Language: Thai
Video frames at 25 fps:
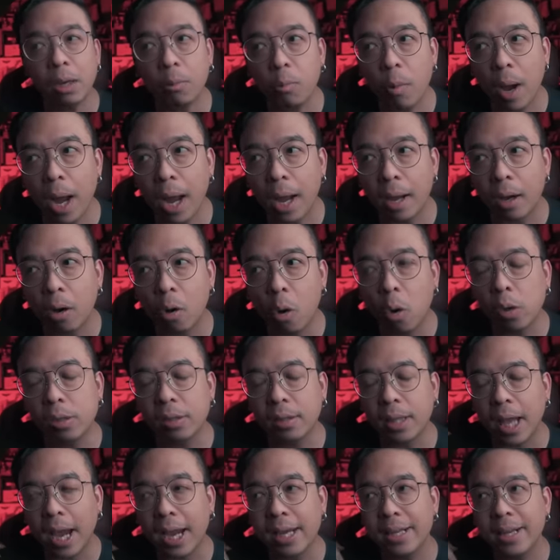คิดว่าคน
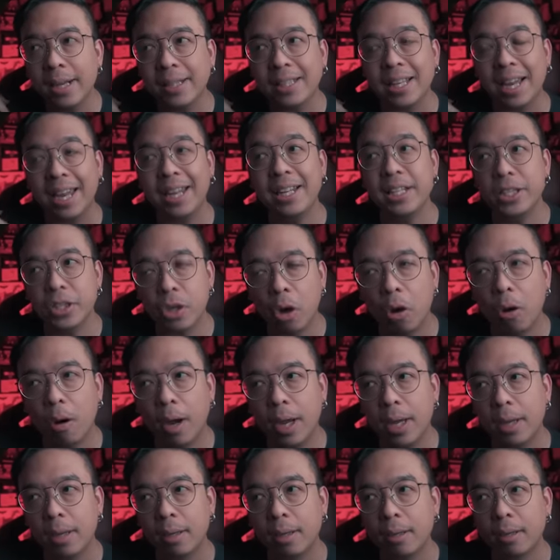ไทยน่าจะเอนจอ
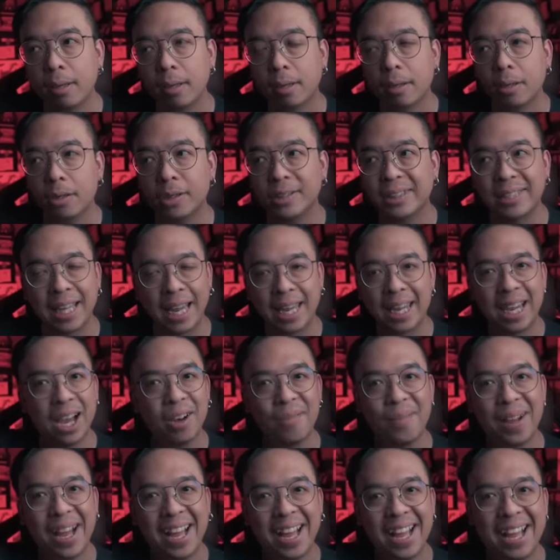ยก็ใส่
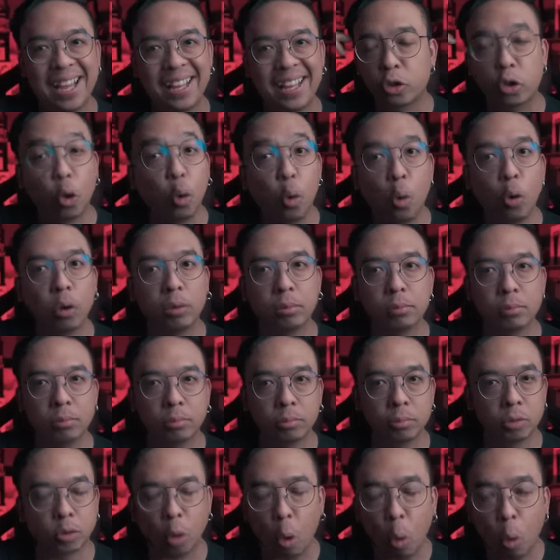เข้ามาตูด
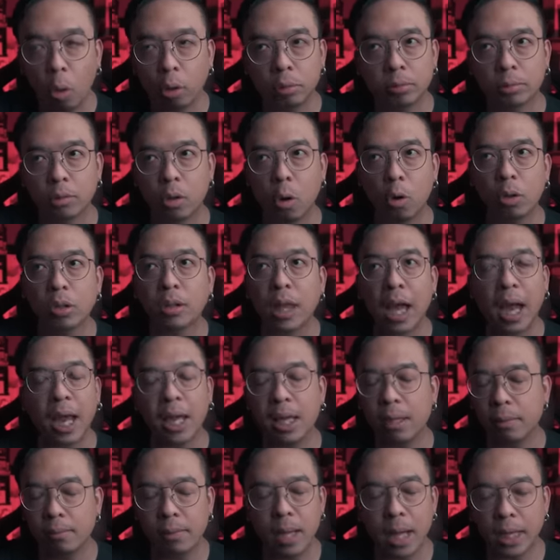ตูดคนไทย
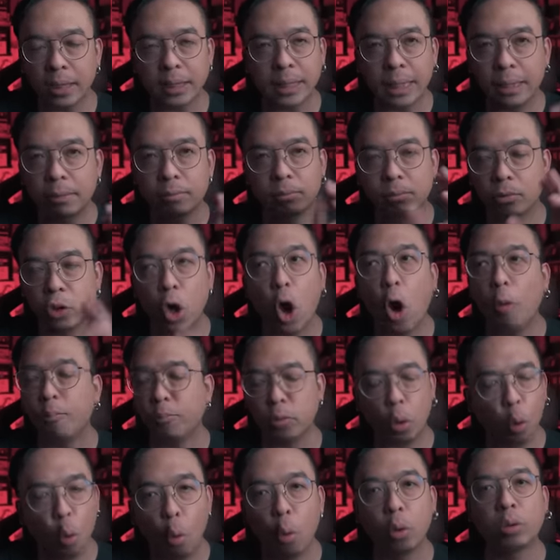น่าจะชอบ
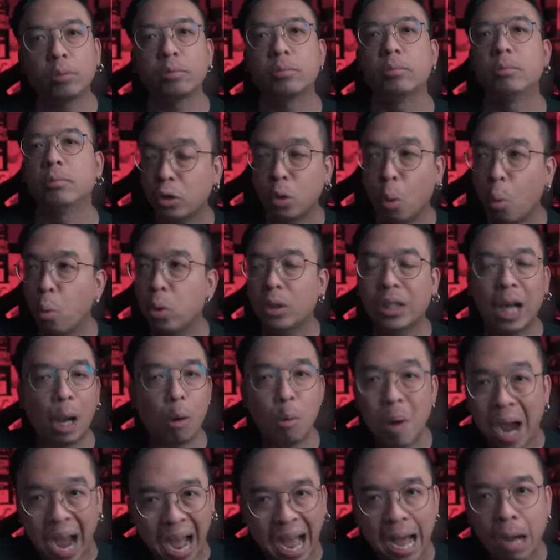ตูด ตูด
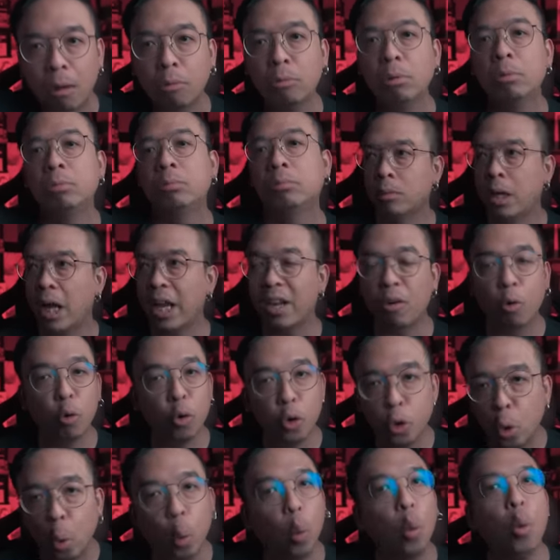ขาวๆให้คุ
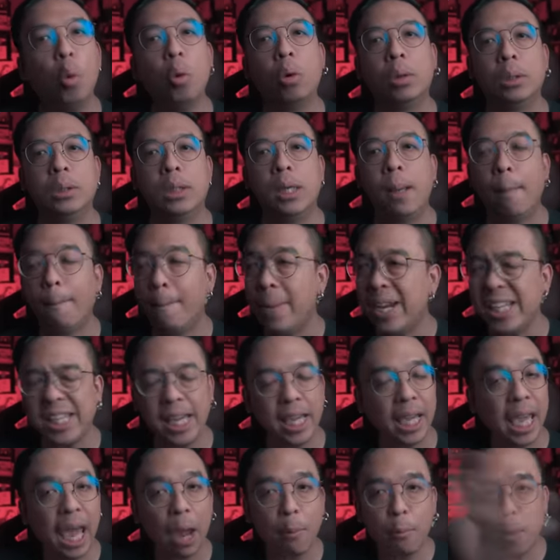ณดู ไม่
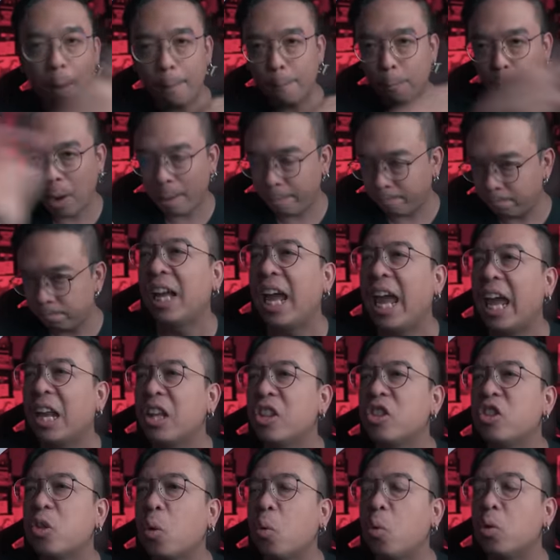ใช่แค่แวบๆบเห็น
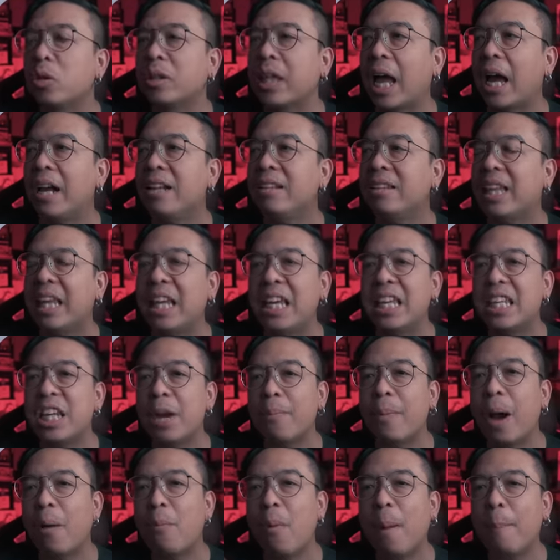ตูดทั้งทีจะ
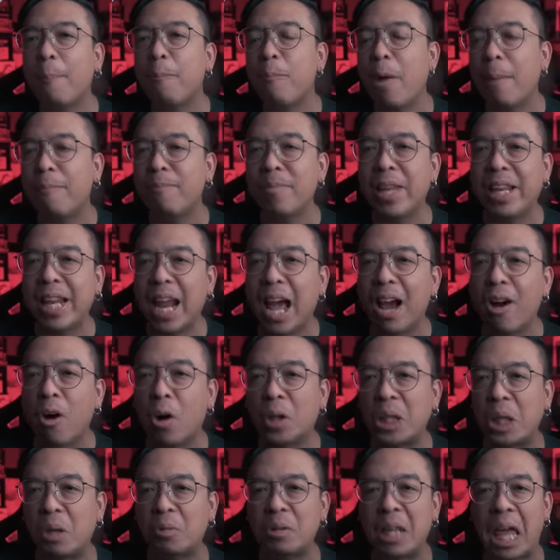มาแวบๆบในหนังหอ
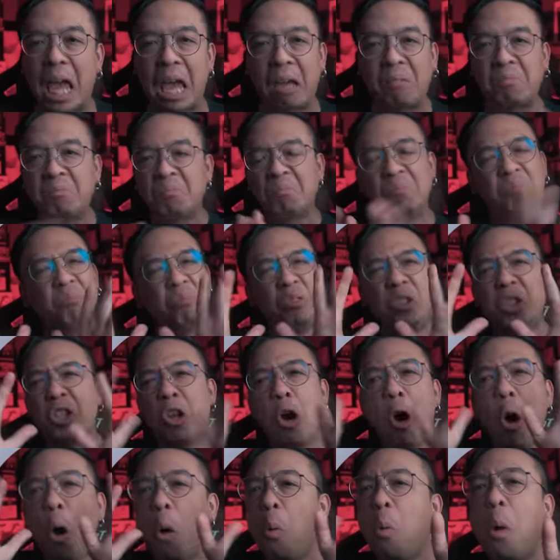แตวแตก
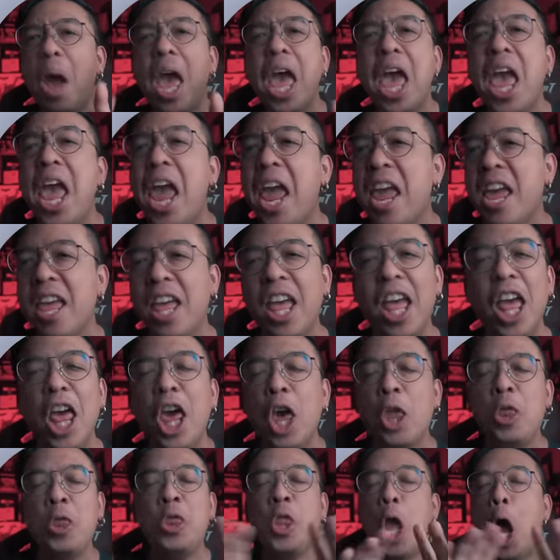no way
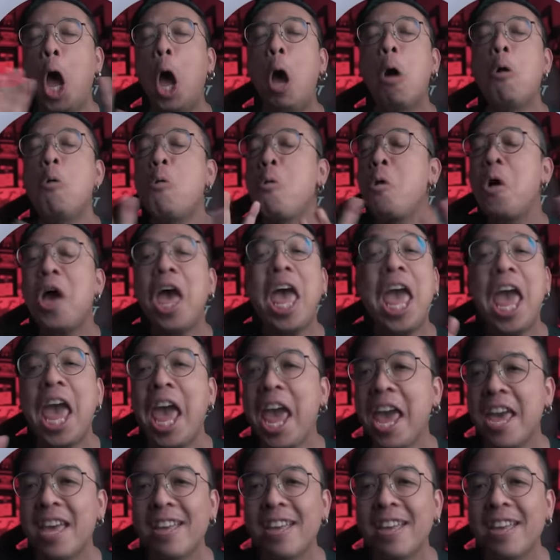no way